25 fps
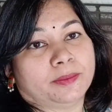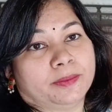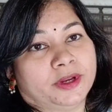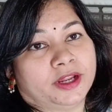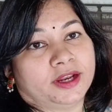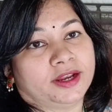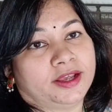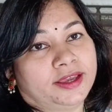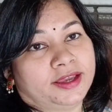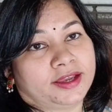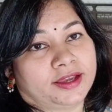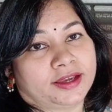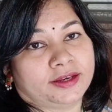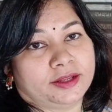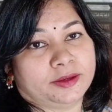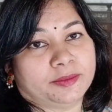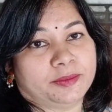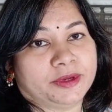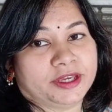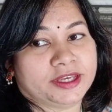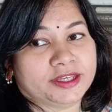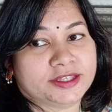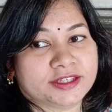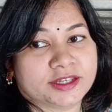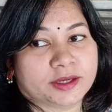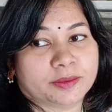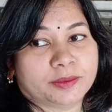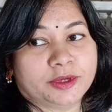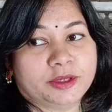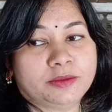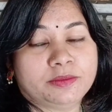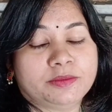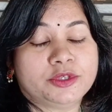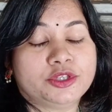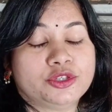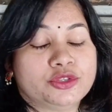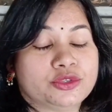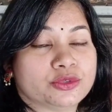আপনারা এখানে পেয়ে যাবেন
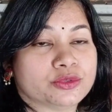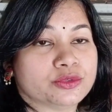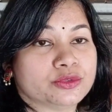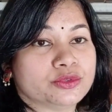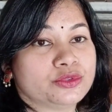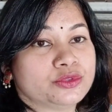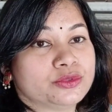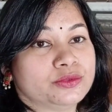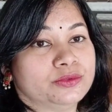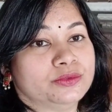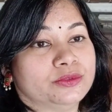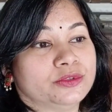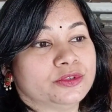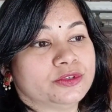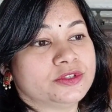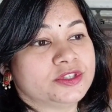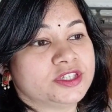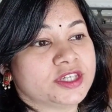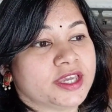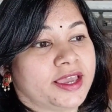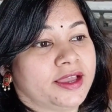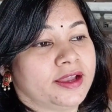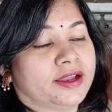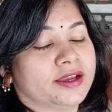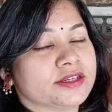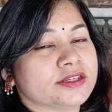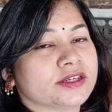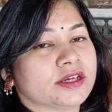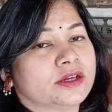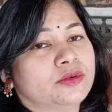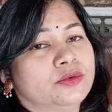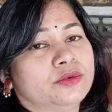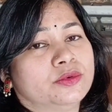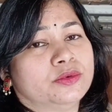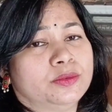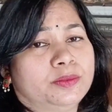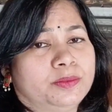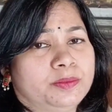ভীষণ সুন্দর জায়গাটা
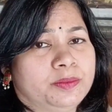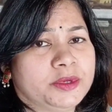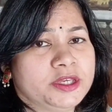খুব